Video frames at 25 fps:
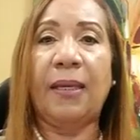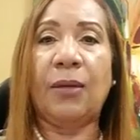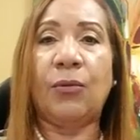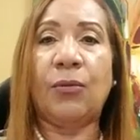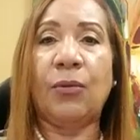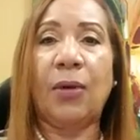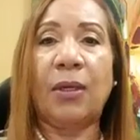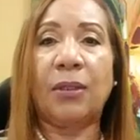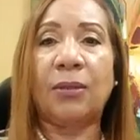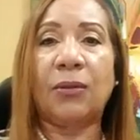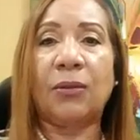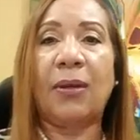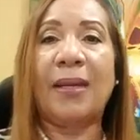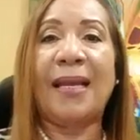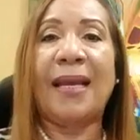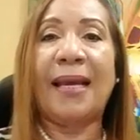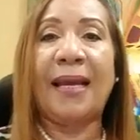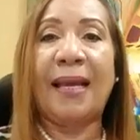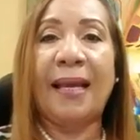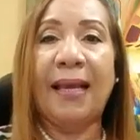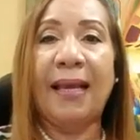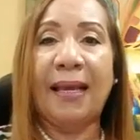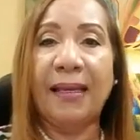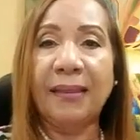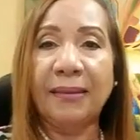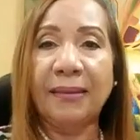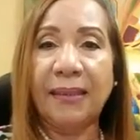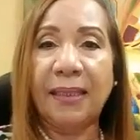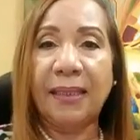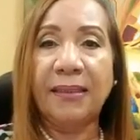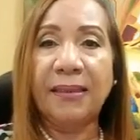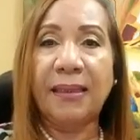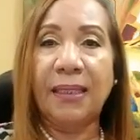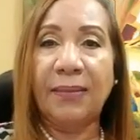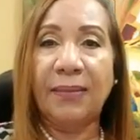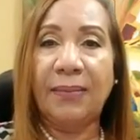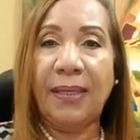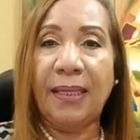en cuanto a la
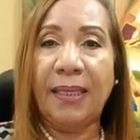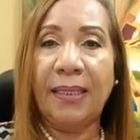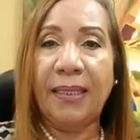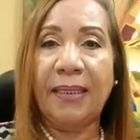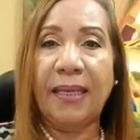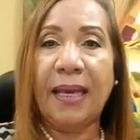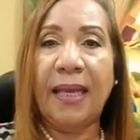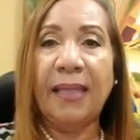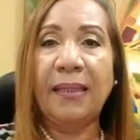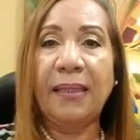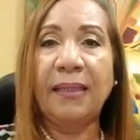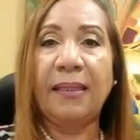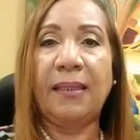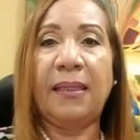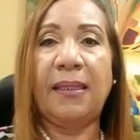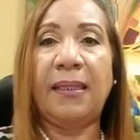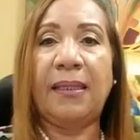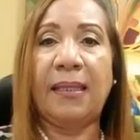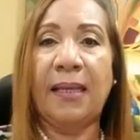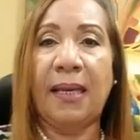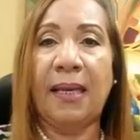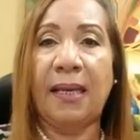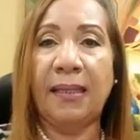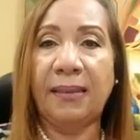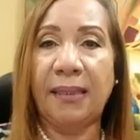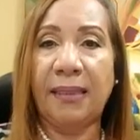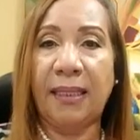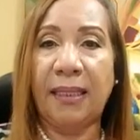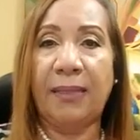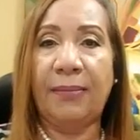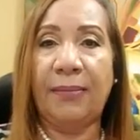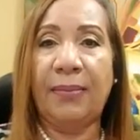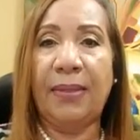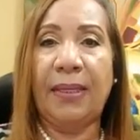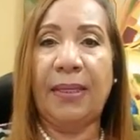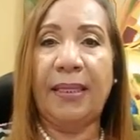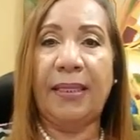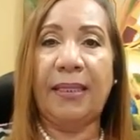accesibilidad y la
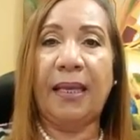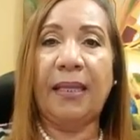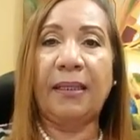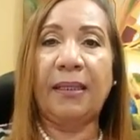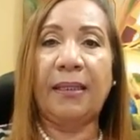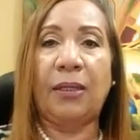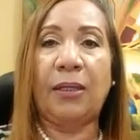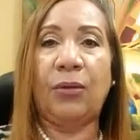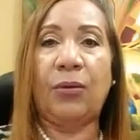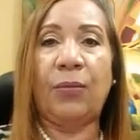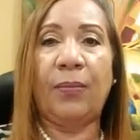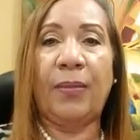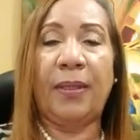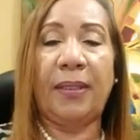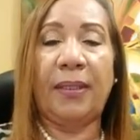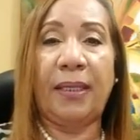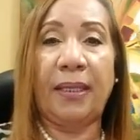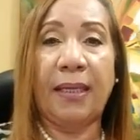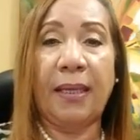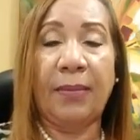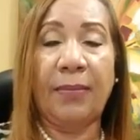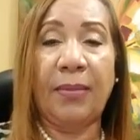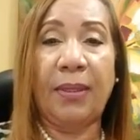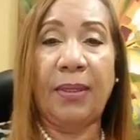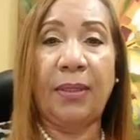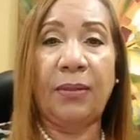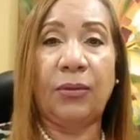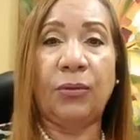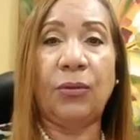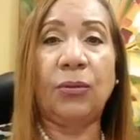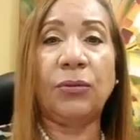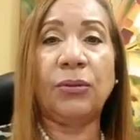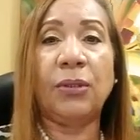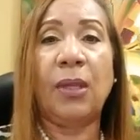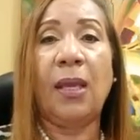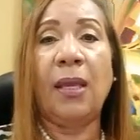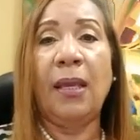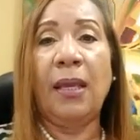asequibilidad de los
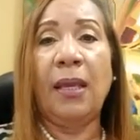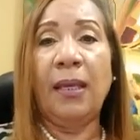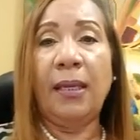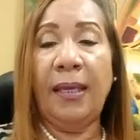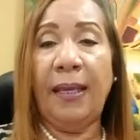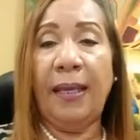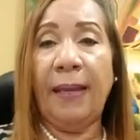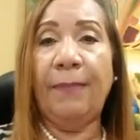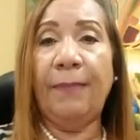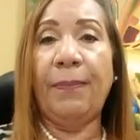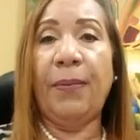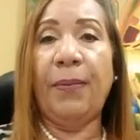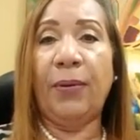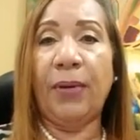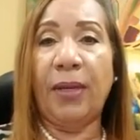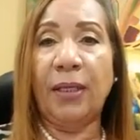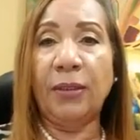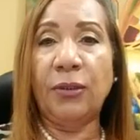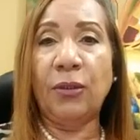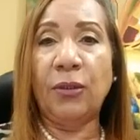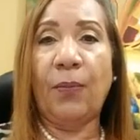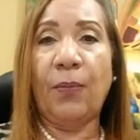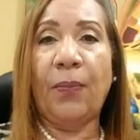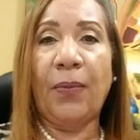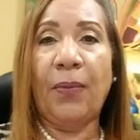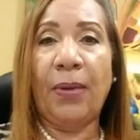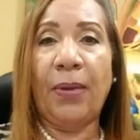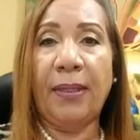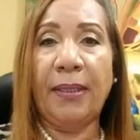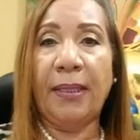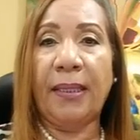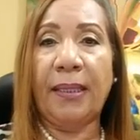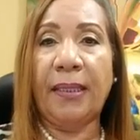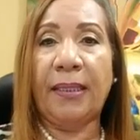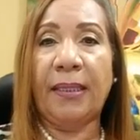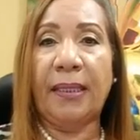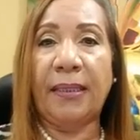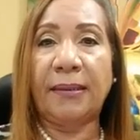medicamentos. Claro, pero de esos en
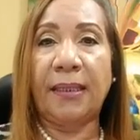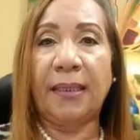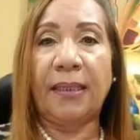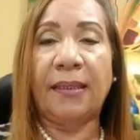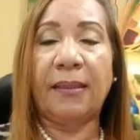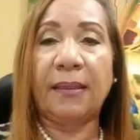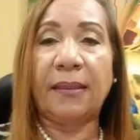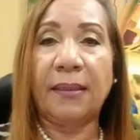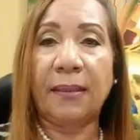particular, porque